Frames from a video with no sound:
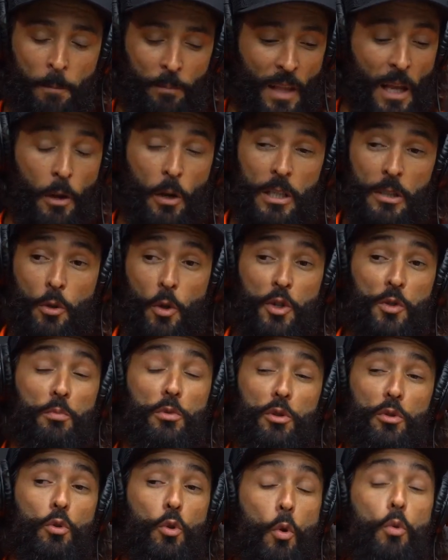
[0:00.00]
Tem questões
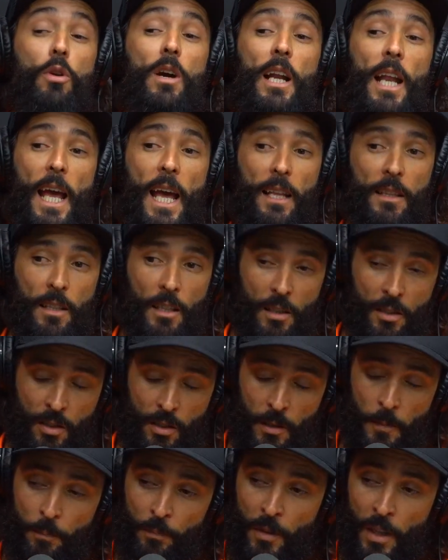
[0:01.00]
muito
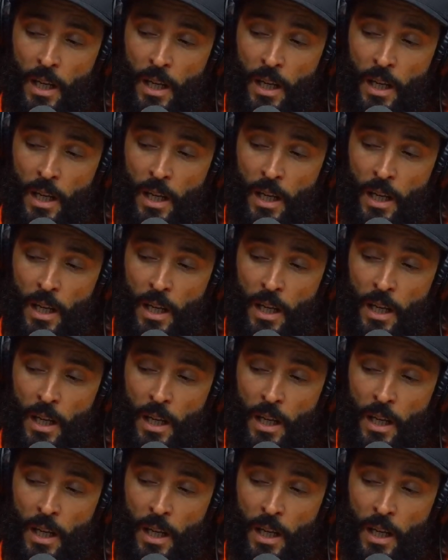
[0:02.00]
concretas.